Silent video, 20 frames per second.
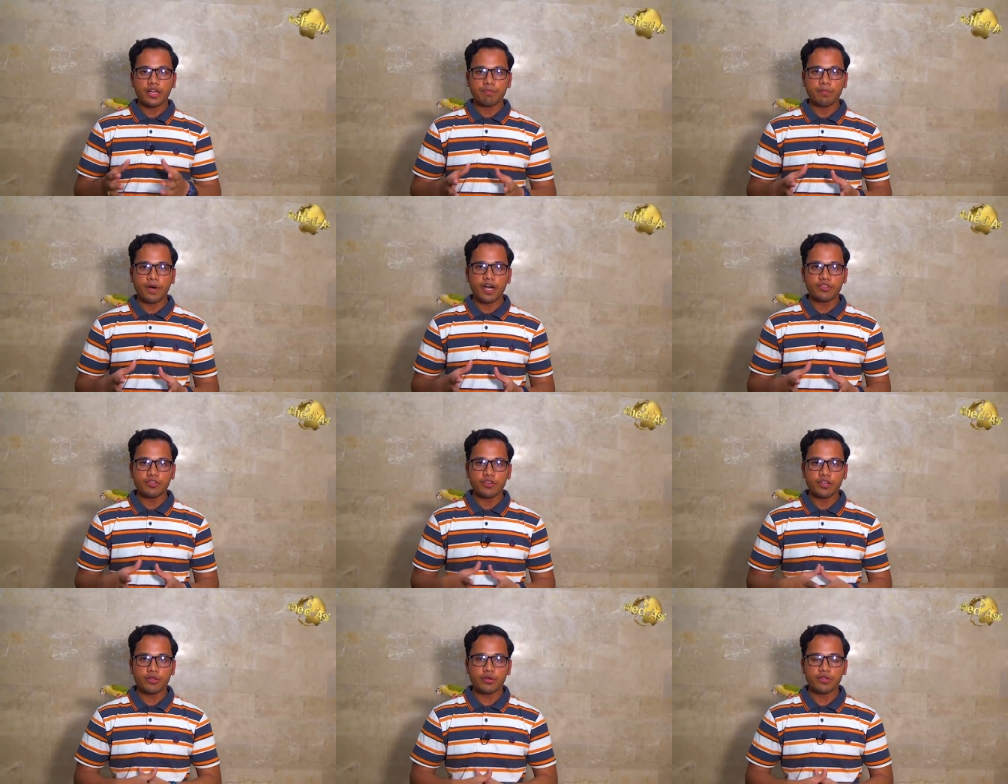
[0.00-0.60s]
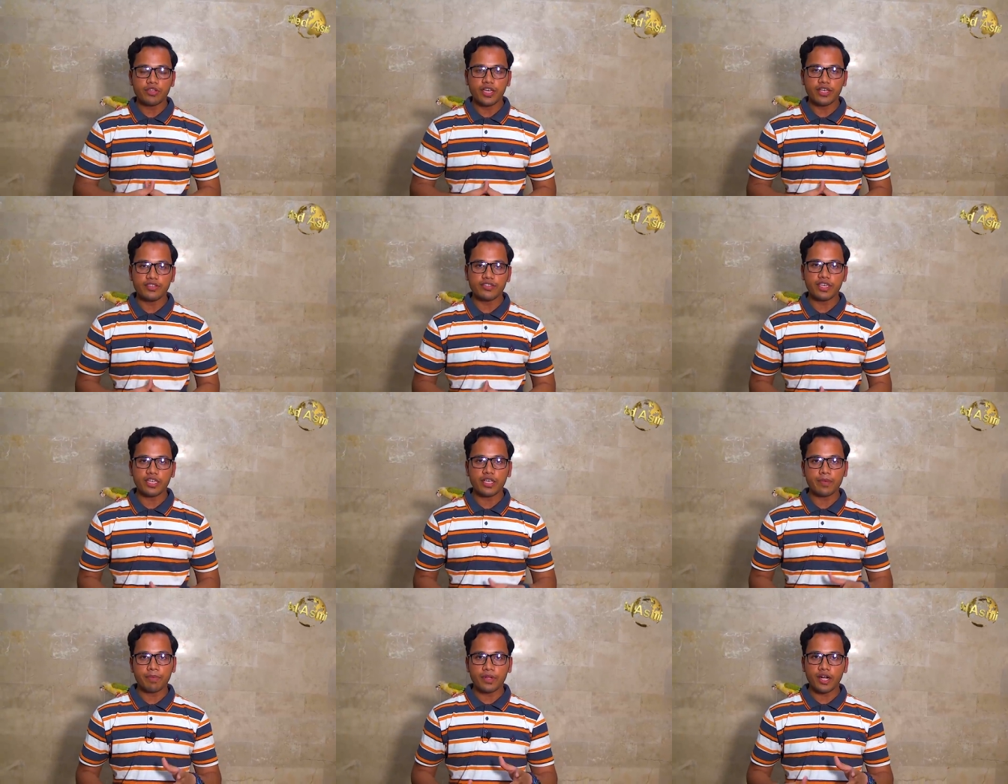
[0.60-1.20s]
बाज़ों का होता है
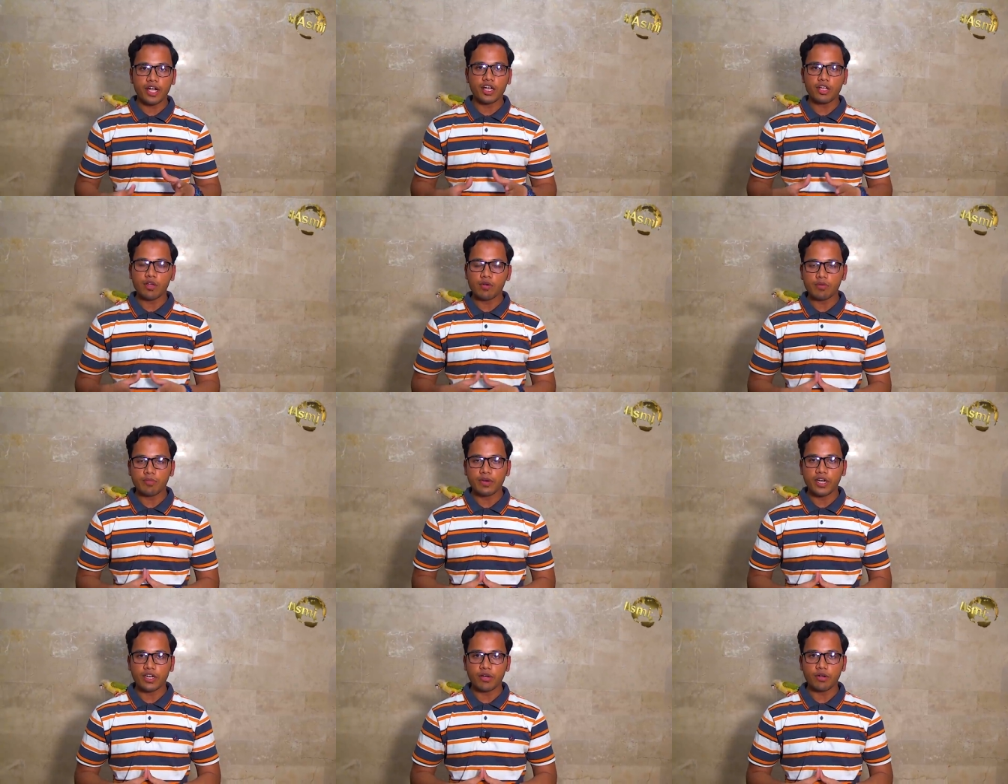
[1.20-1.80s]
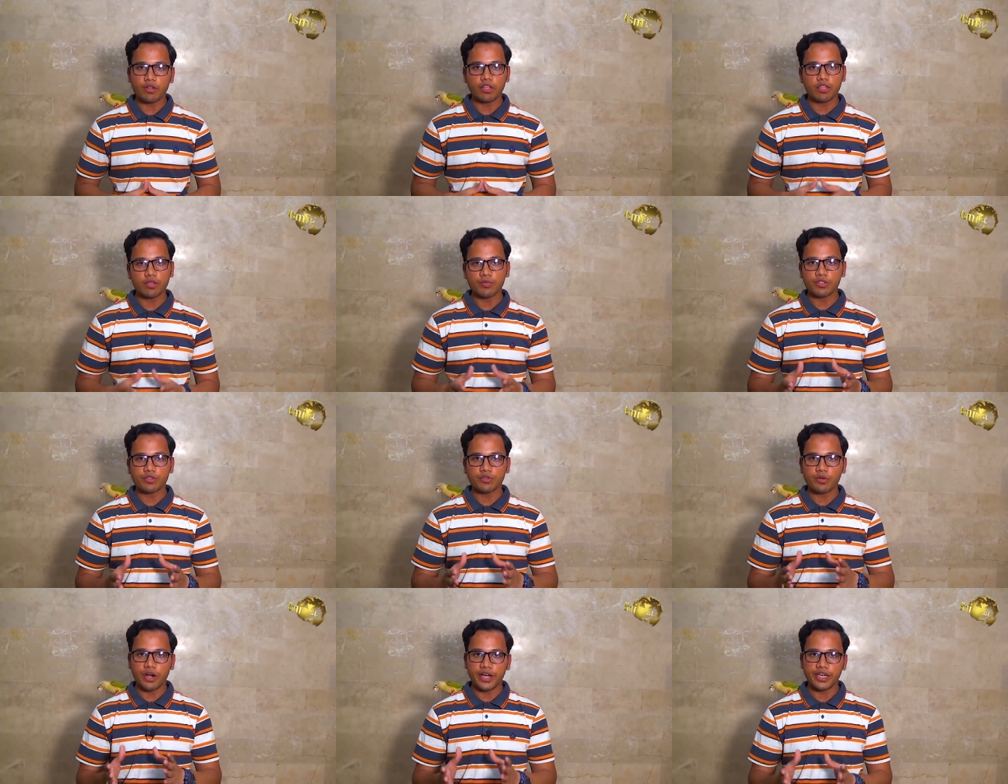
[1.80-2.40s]
ऐसे कि पराठे में मार रहा होता है तो हम
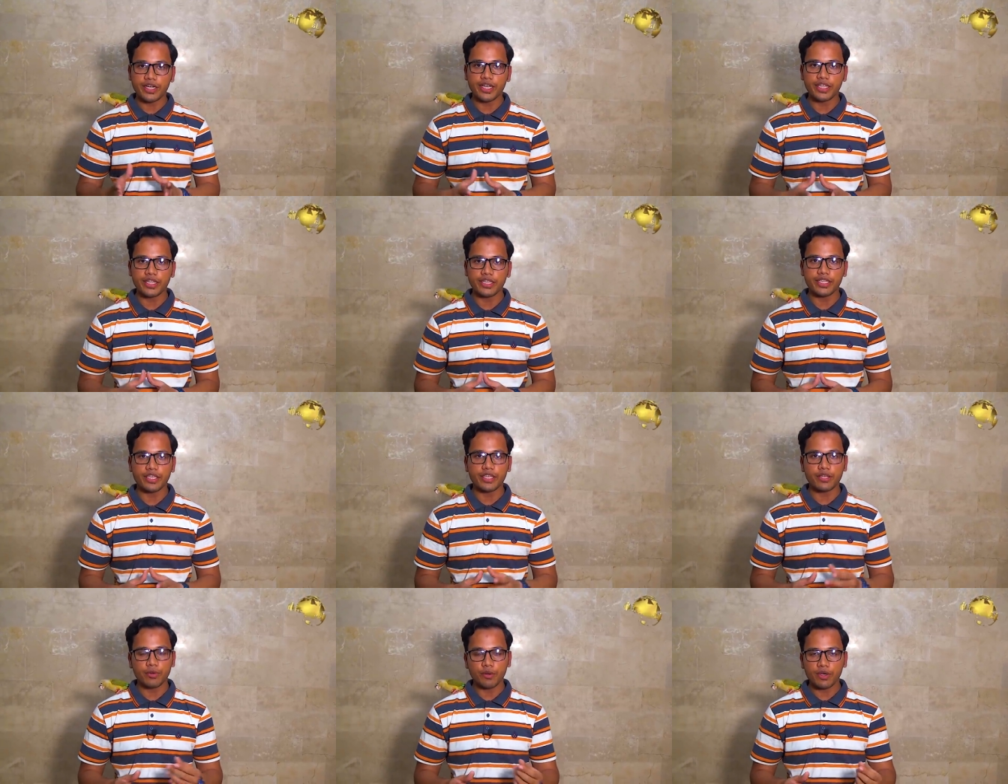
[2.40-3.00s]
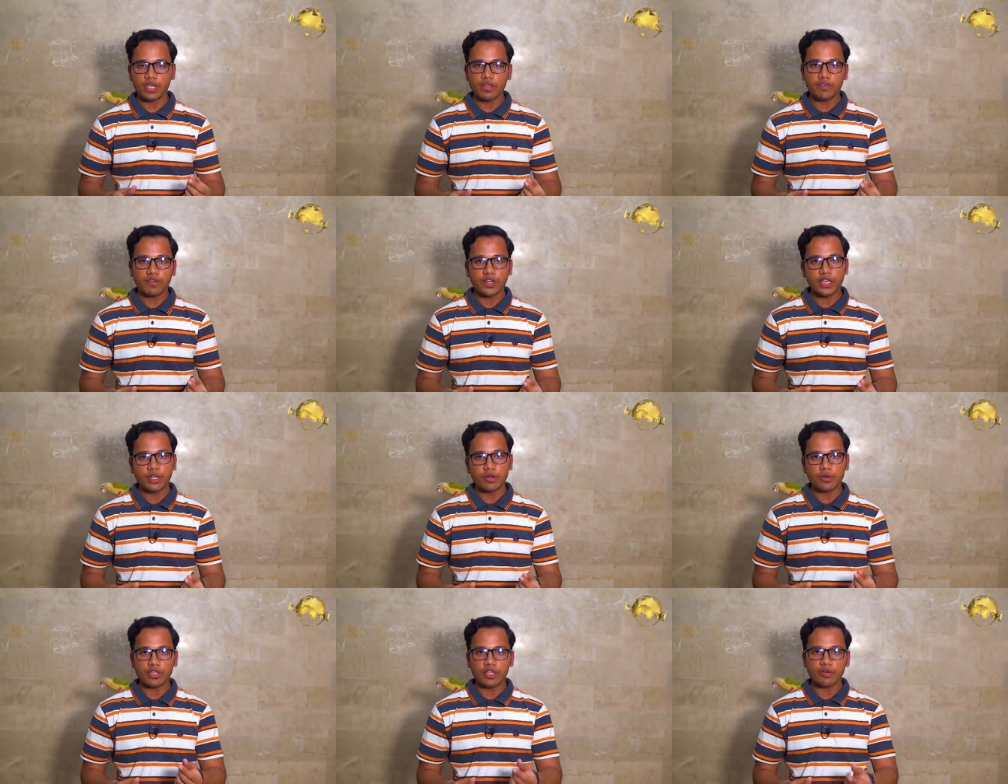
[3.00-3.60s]
इसको हटा देते हैं रोटी
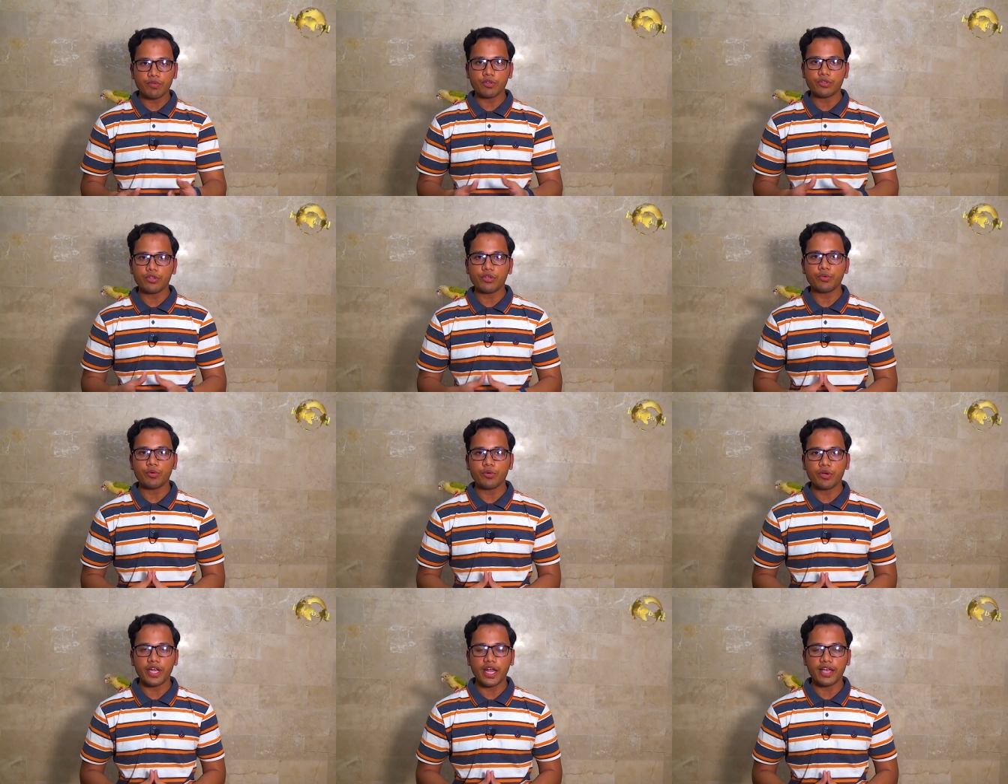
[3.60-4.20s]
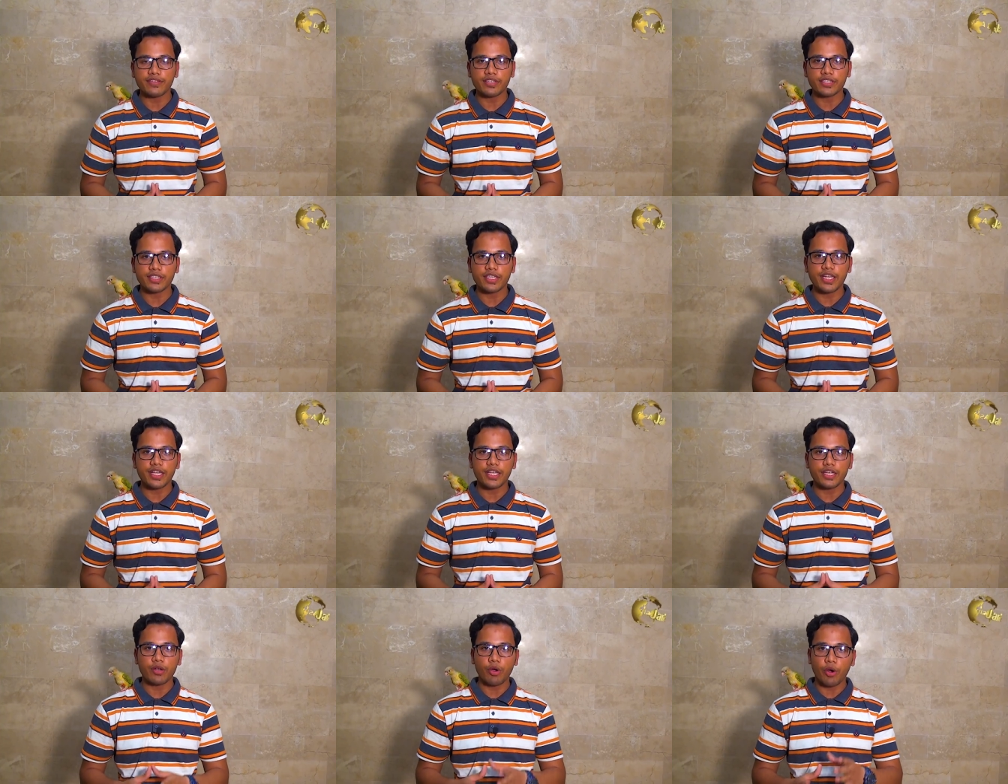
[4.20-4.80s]
वगैरह होती है वो तो इनको खिला सकते
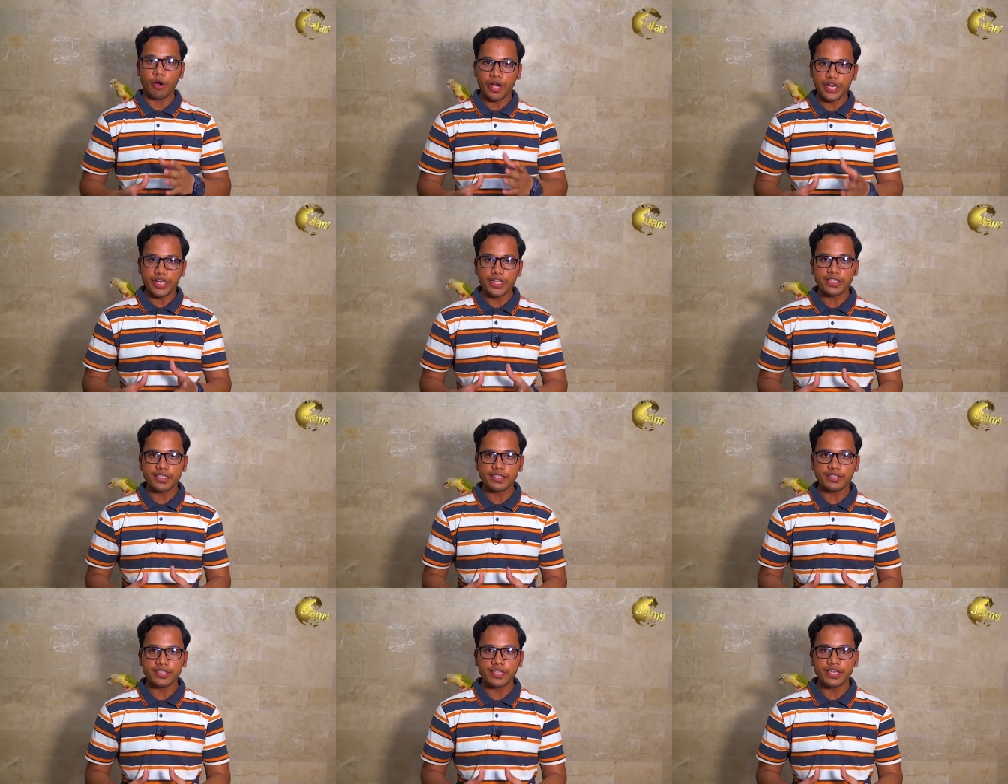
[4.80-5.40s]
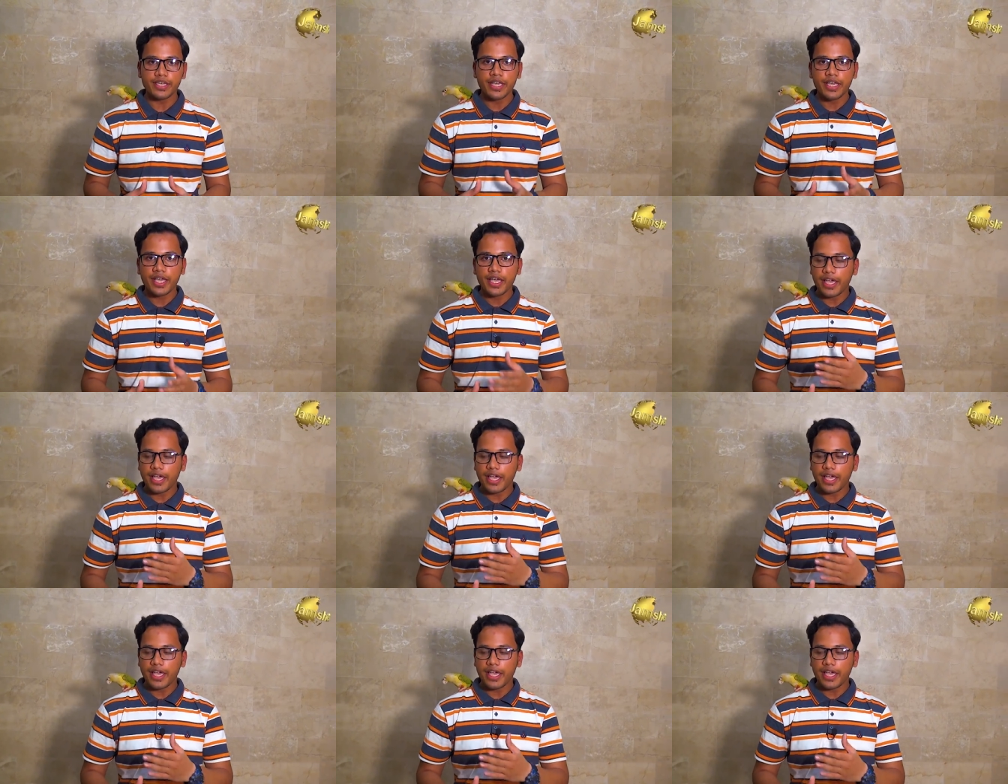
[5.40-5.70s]
हैं लेकिन ऑयली चीज़ें